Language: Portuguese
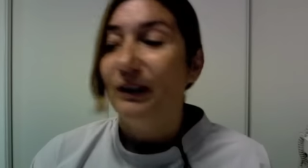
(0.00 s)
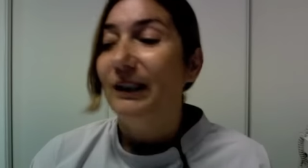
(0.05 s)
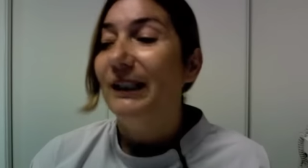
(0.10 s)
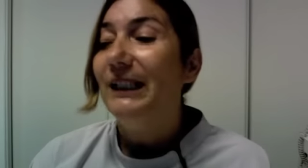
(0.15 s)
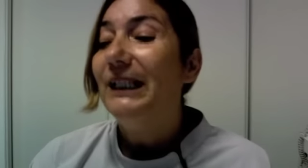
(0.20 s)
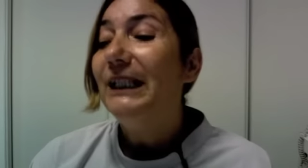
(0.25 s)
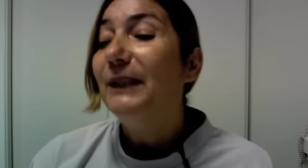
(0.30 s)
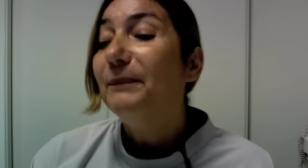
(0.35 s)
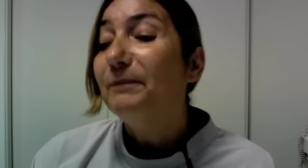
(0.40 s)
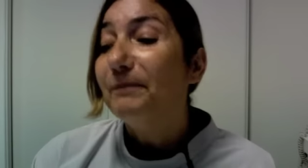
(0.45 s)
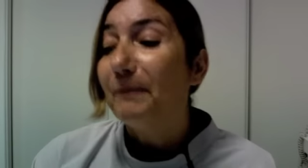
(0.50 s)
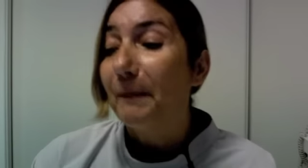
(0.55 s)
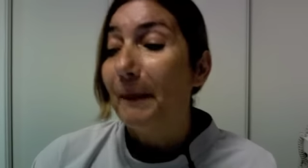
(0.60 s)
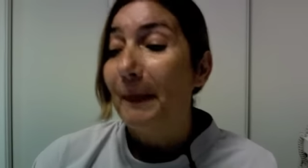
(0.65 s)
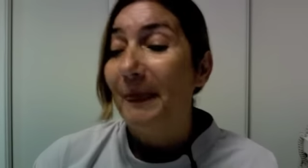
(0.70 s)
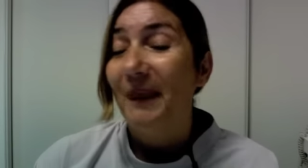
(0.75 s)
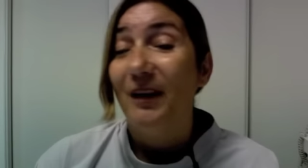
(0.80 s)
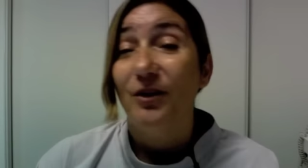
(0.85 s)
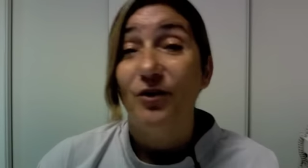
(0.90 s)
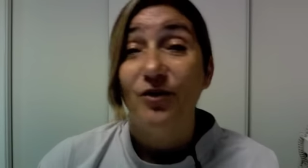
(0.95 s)
E
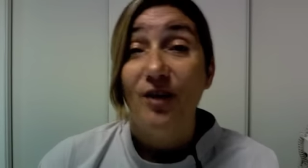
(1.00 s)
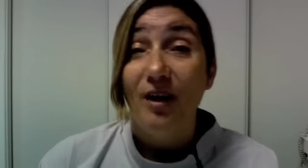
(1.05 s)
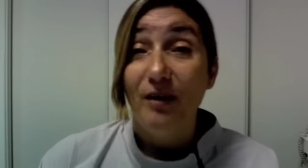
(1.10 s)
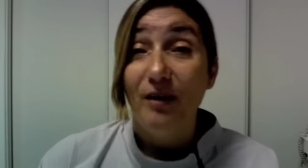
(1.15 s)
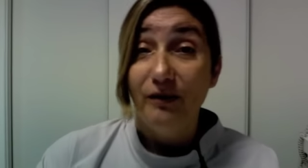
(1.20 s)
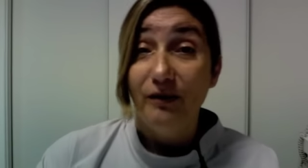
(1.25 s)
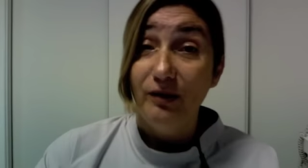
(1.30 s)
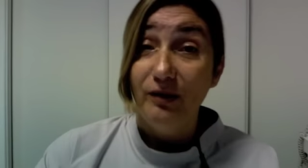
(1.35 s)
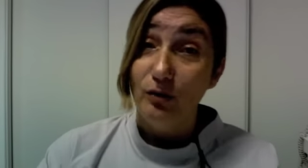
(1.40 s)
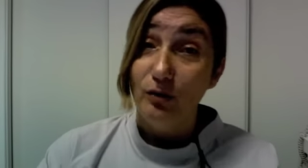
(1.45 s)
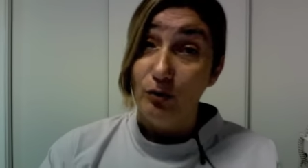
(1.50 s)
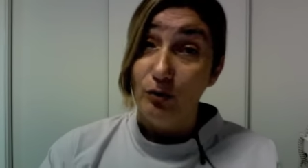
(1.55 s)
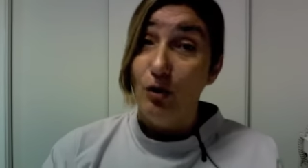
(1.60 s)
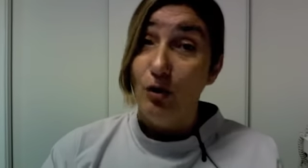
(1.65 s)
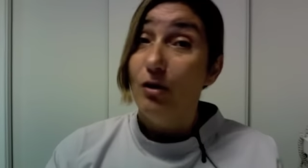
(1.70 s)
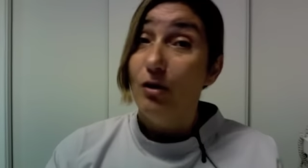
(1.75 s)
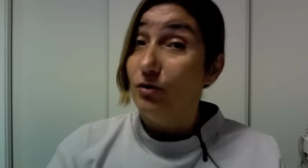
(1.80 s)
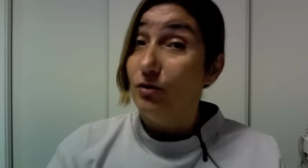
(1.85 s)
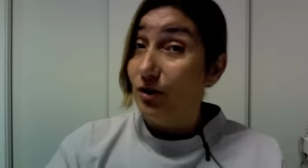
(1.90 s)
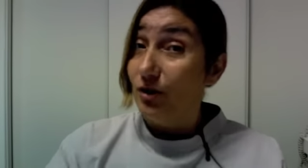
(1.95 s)
já aviso
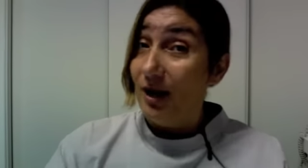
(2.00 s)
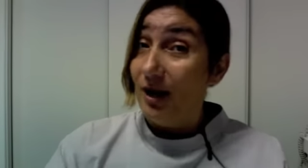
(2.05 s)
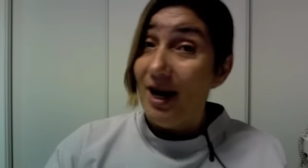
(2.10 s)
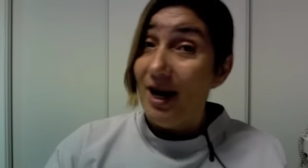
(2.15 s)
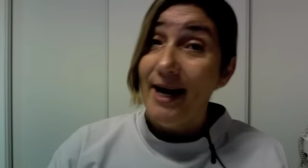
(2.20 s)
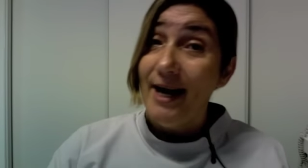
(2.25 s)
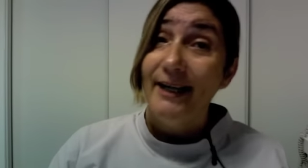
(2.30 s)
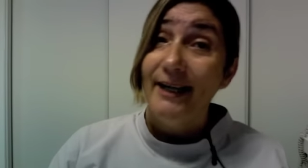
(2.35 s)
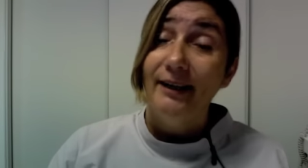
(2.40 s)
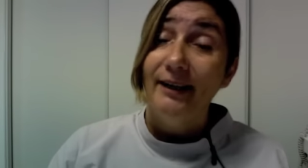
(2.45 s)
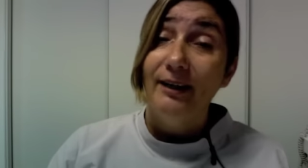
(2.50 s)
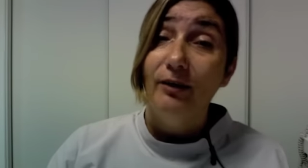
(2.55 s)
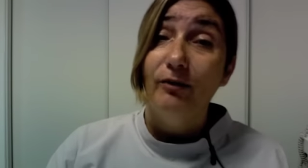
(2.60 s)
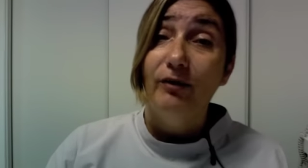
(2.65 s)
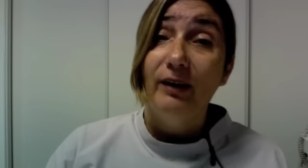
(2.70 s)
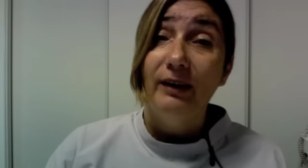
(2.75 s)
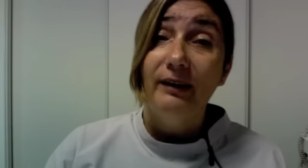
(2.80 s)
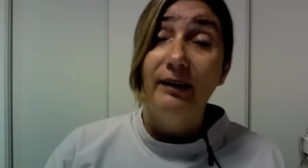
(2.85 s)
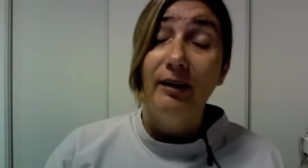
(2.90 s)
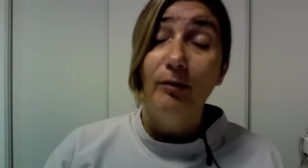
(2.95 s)
logo de cara que
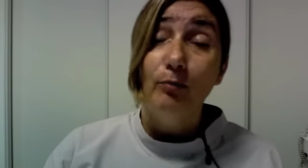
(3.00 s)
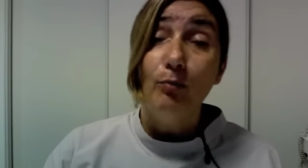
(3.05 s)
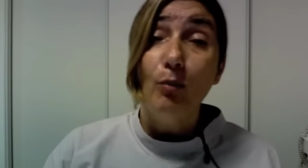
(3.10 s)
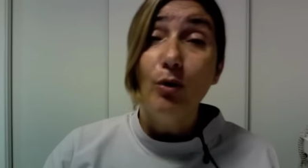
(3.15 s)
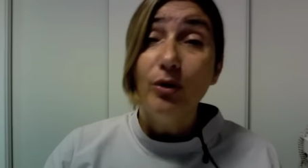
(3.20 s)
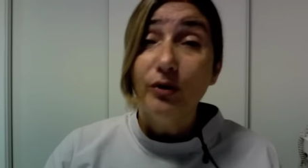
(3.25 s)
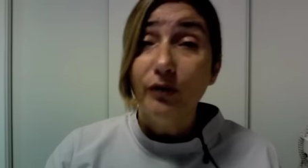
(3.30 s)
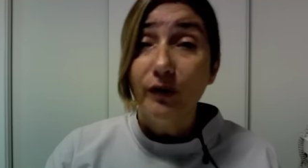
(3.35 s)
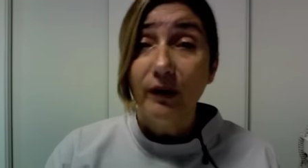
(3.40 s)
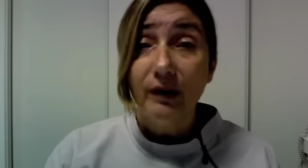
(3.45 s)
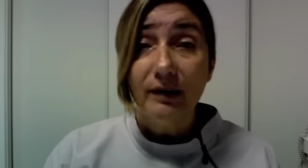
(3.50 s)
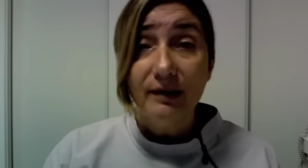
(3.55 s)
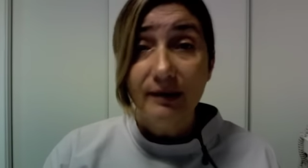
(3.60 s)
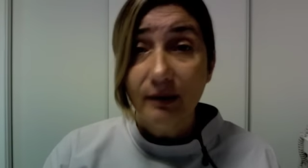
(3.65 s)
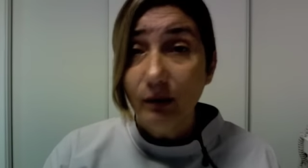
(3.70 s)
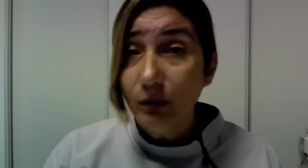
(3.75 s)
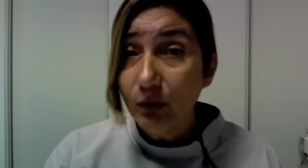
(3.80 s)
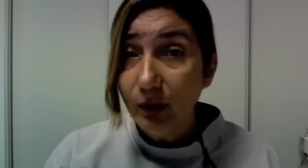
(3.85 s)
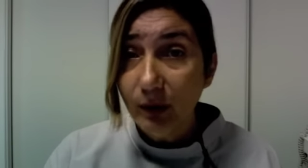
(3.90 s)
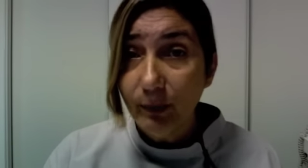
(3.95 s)
vai ter
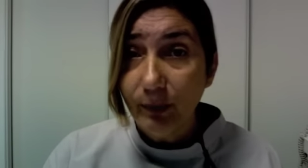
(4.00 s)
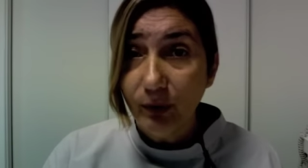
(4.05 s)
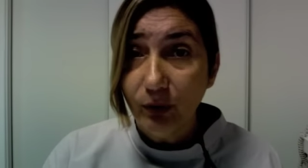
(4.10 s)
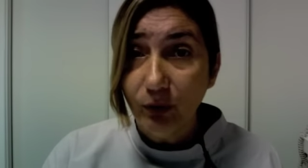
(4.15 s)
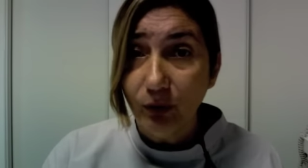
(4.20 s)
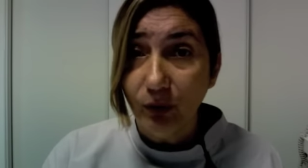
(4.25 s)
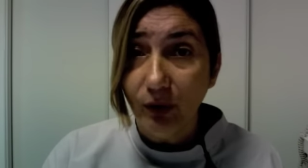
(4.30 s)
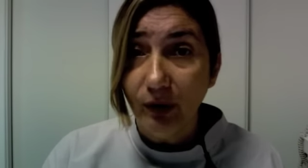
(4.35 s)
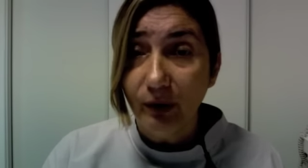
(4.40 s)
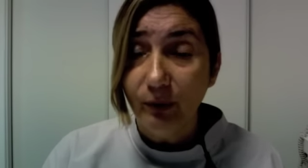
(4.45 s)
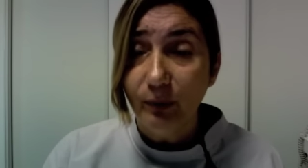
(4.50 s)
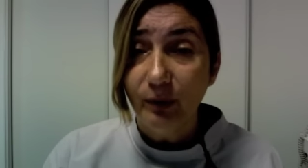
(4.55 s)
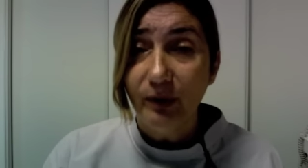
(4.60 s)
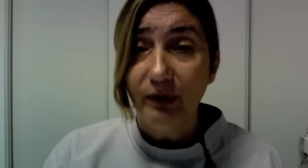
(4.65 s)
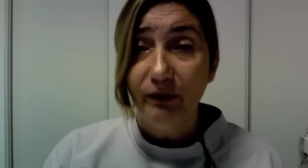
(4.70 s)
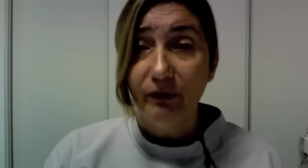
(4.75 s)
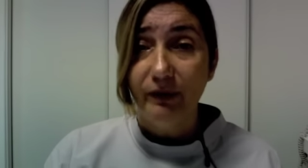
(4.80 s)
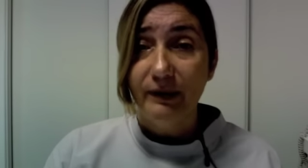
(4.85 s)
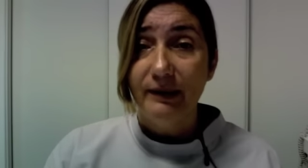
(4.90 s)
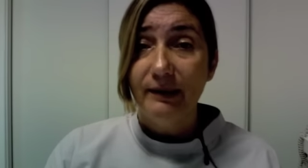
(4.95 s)
modificação no repertório, porque
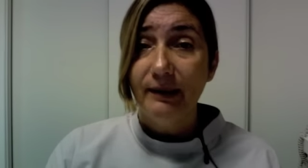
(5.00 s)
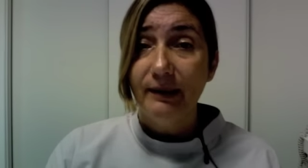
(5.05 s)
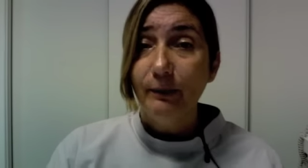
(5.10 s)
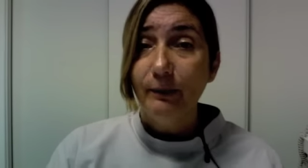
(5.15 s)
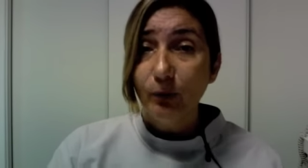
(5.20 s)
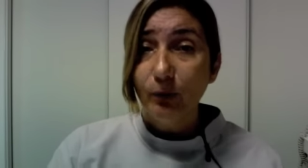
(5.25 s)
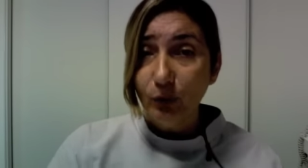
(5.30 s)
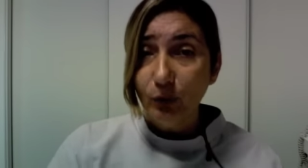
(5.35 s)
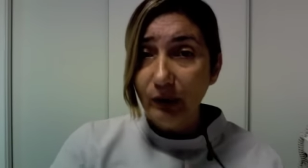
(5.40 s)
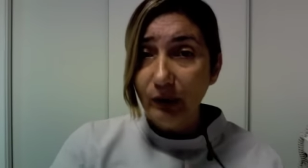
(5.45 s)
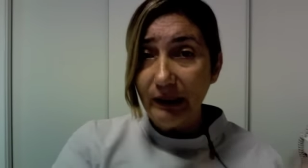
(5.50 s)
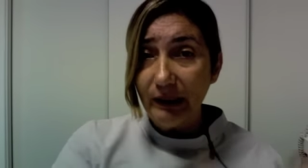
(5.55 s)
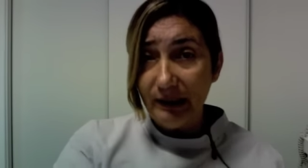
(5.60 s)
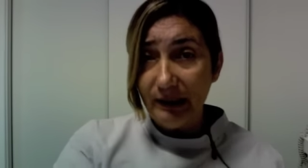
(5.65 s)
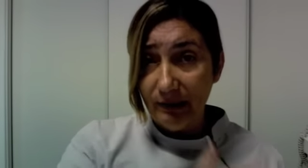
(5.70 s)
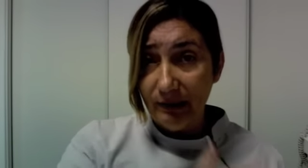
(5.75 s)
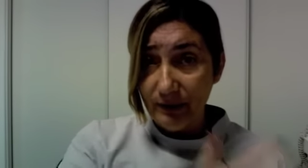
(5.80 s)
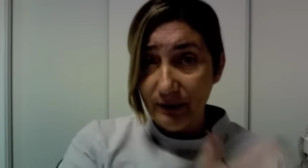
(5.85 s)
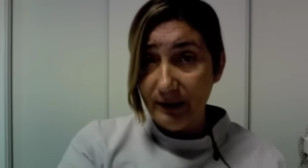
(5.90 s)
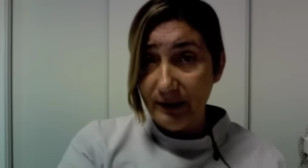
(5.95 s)
faz tempo que eu estou
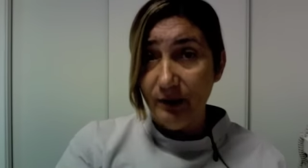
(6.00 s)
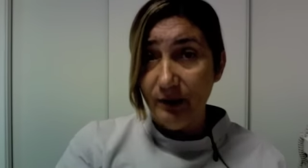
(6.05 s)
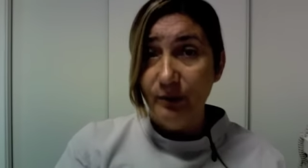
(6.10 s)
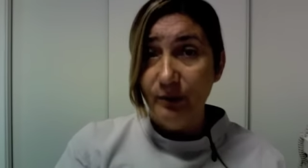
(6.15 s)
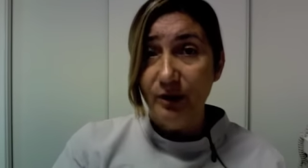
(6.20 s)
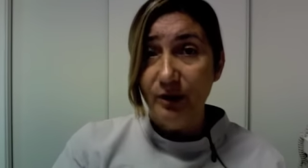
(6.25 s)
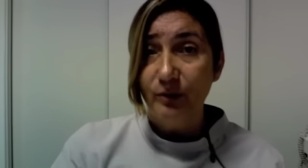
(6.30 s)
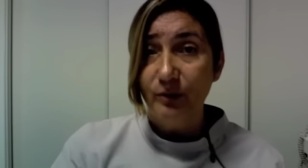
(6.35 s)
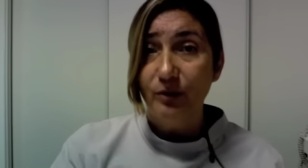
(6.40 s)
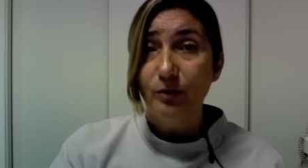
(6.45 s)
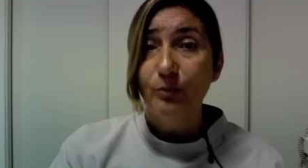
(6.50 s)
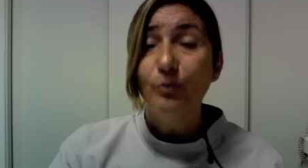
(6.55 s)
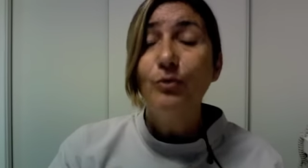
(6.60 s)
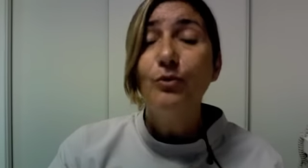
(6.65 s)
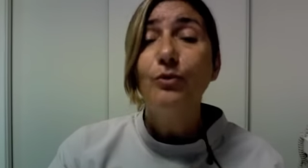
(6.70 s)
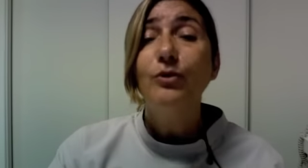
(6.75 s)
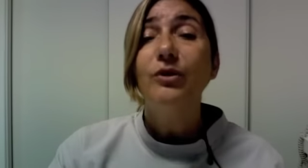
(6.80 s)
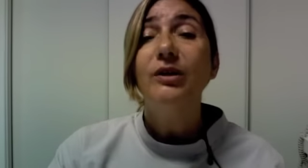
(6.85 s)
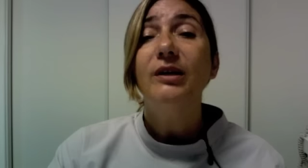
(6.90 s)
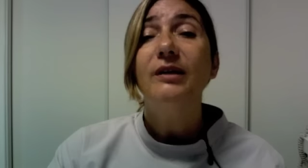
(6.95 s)
cantando essas mesmas
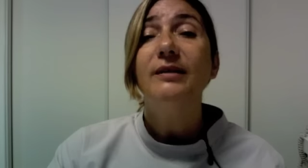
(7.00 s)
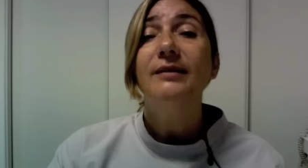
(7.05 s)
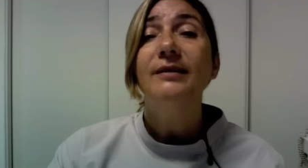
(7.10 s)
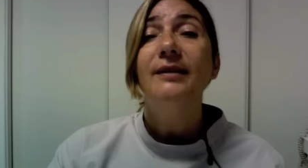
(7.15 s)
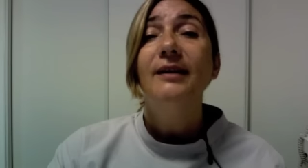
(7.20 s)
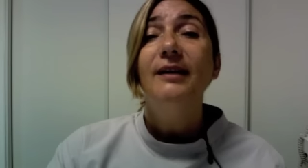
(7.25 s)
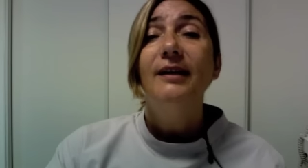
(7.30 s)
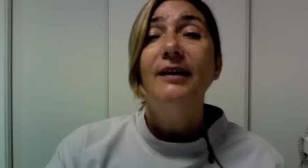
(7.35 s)
músicas